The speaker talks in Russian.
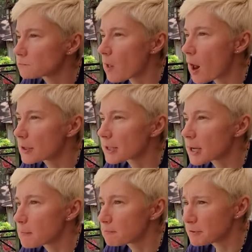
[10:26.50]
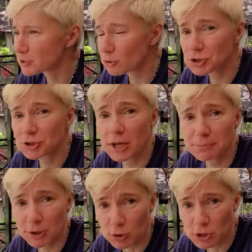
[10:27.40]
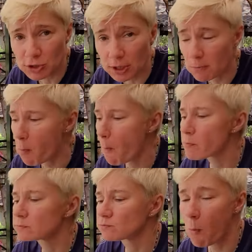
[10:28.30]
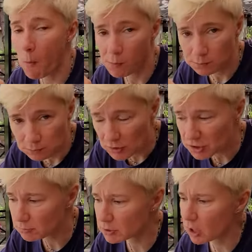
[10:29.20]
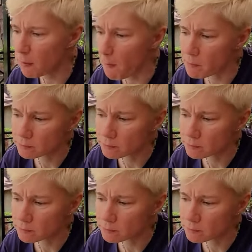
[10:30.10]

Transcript: А это как песочное пирожное с бананом.